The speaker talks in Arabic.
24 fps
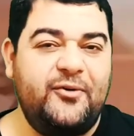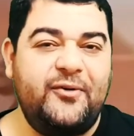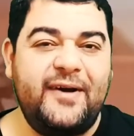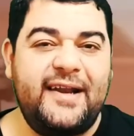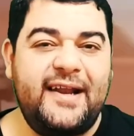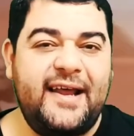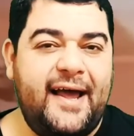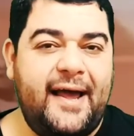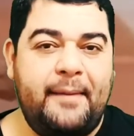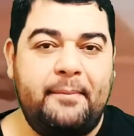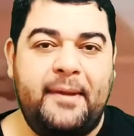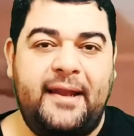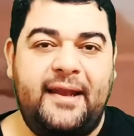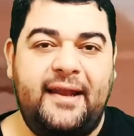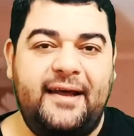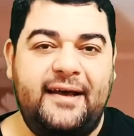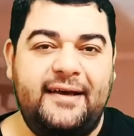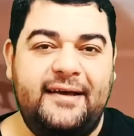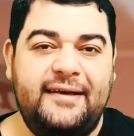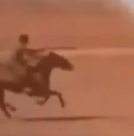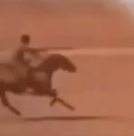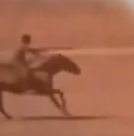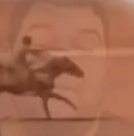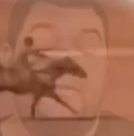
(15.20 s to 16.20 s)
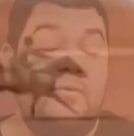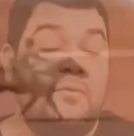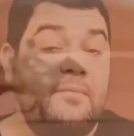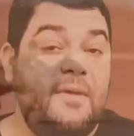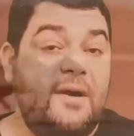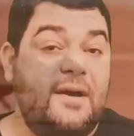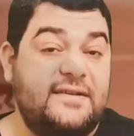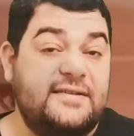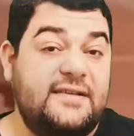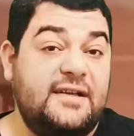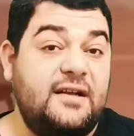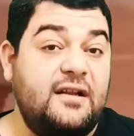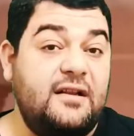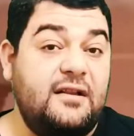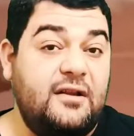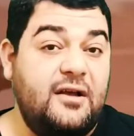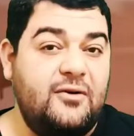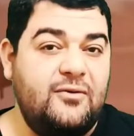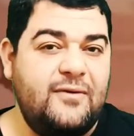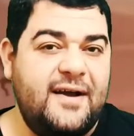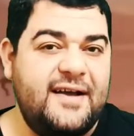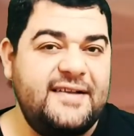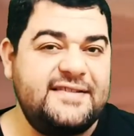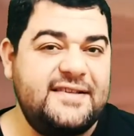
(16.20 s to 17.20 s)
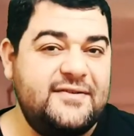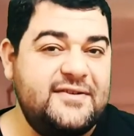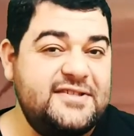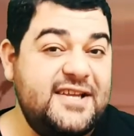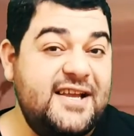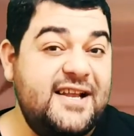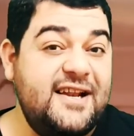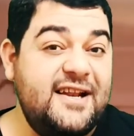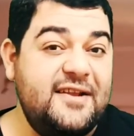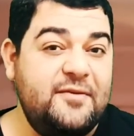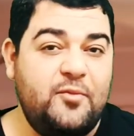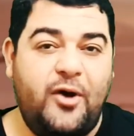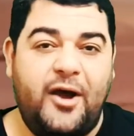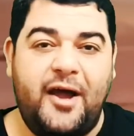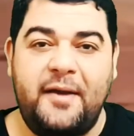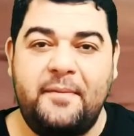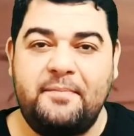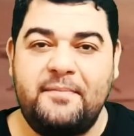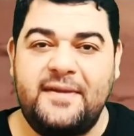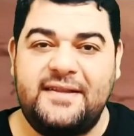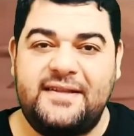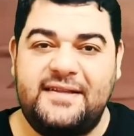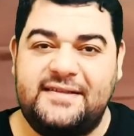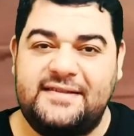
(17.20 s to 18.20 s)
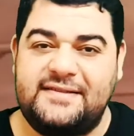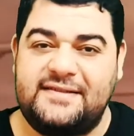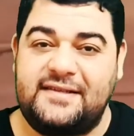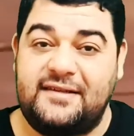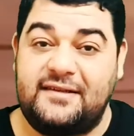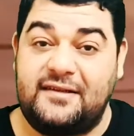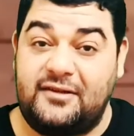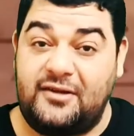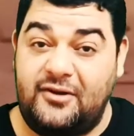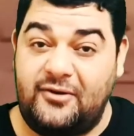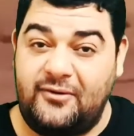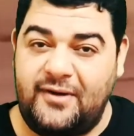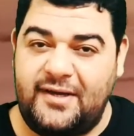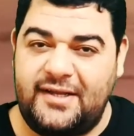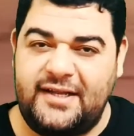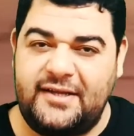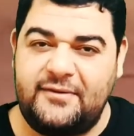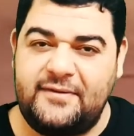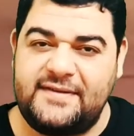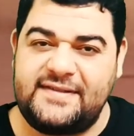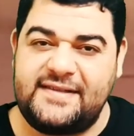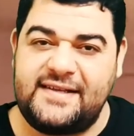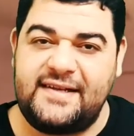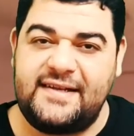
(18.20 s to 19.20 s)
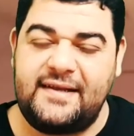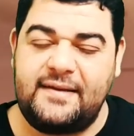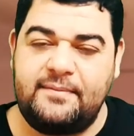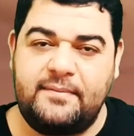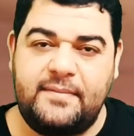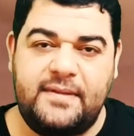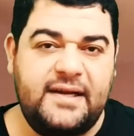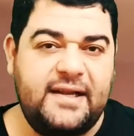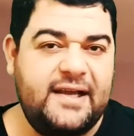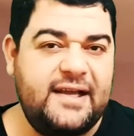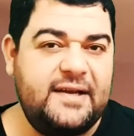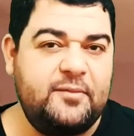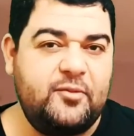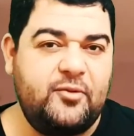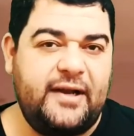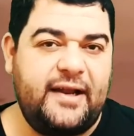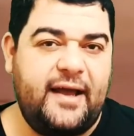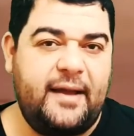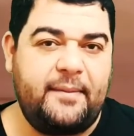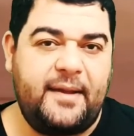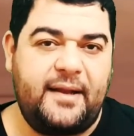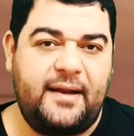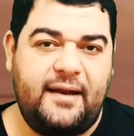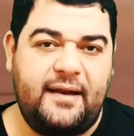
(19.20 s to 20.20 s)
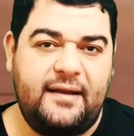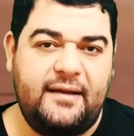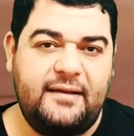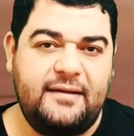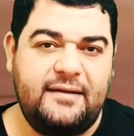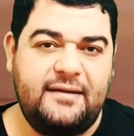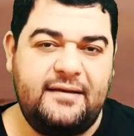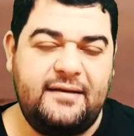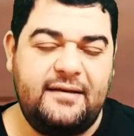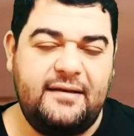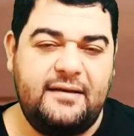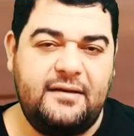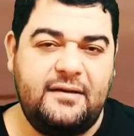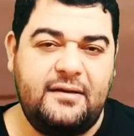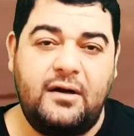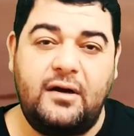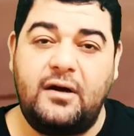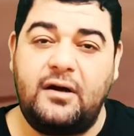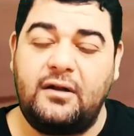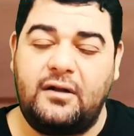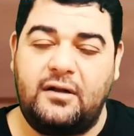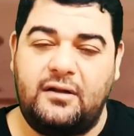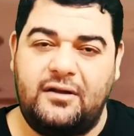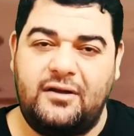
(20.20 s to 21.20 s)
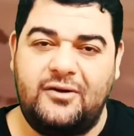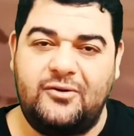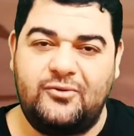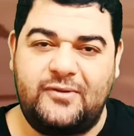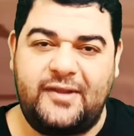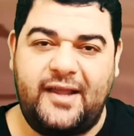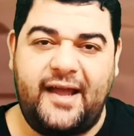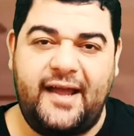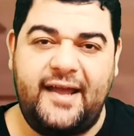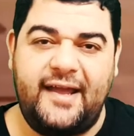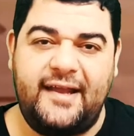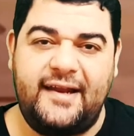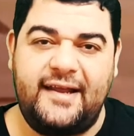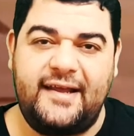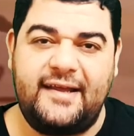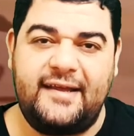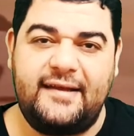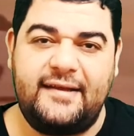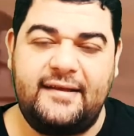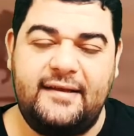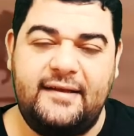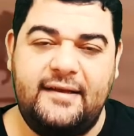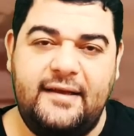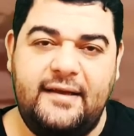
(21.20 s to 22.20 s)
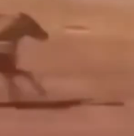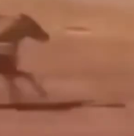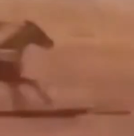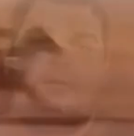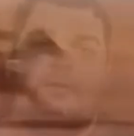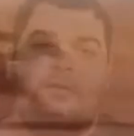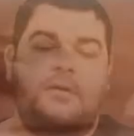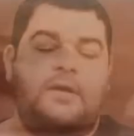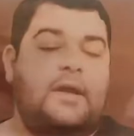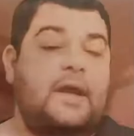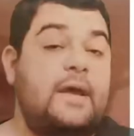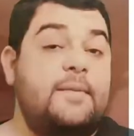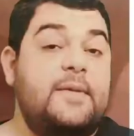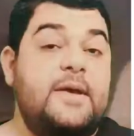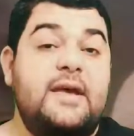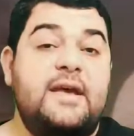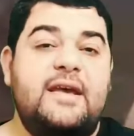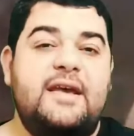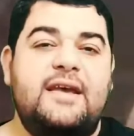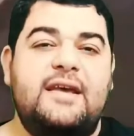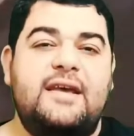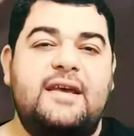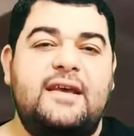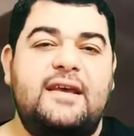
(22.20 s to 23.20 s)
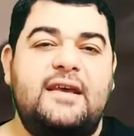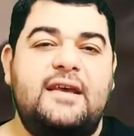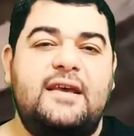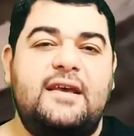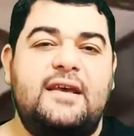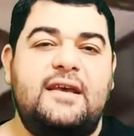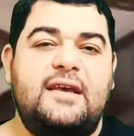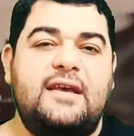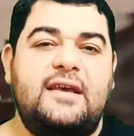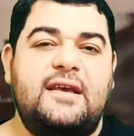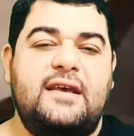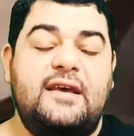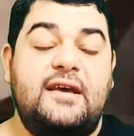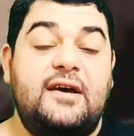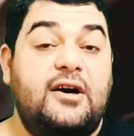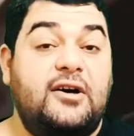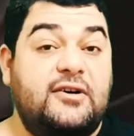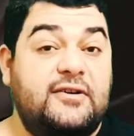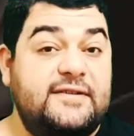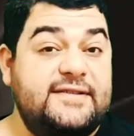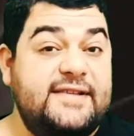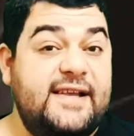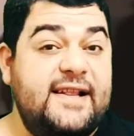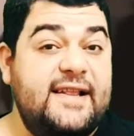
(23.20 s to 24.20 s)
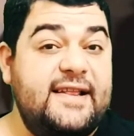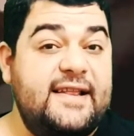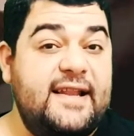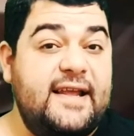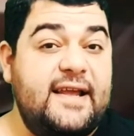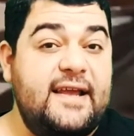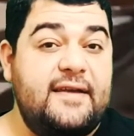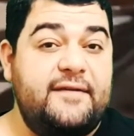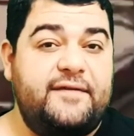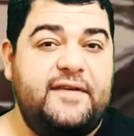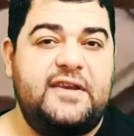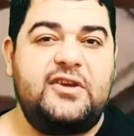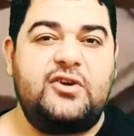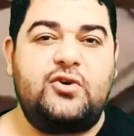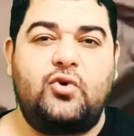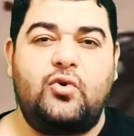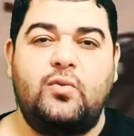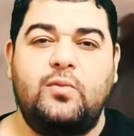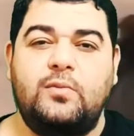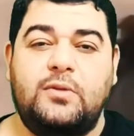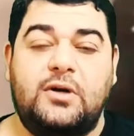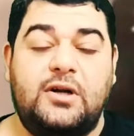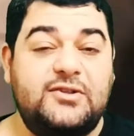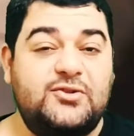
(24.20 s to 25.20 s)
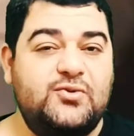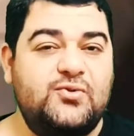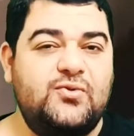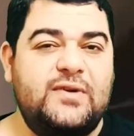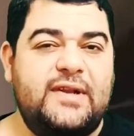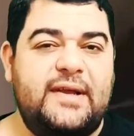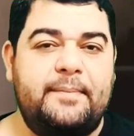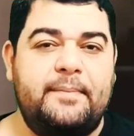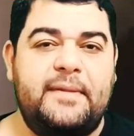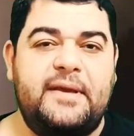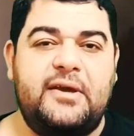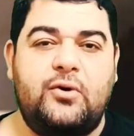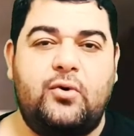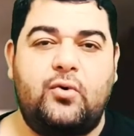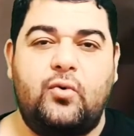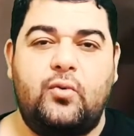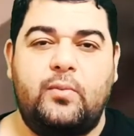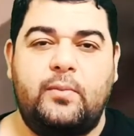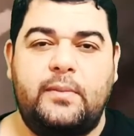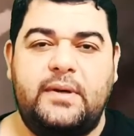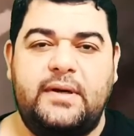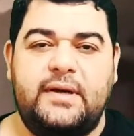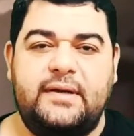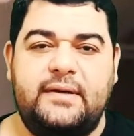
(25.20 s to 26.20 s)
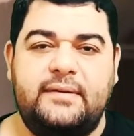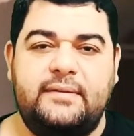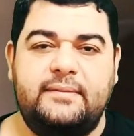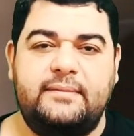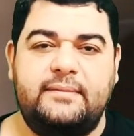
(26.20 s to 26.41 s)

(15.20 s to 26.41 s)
ولا عمل، ثم أرسل الله عز وجل محمد صلى الله عليه وسلم بالعلم والعمل. قال الله تعالى: "كما أرسلنا فيكم رسولا منكم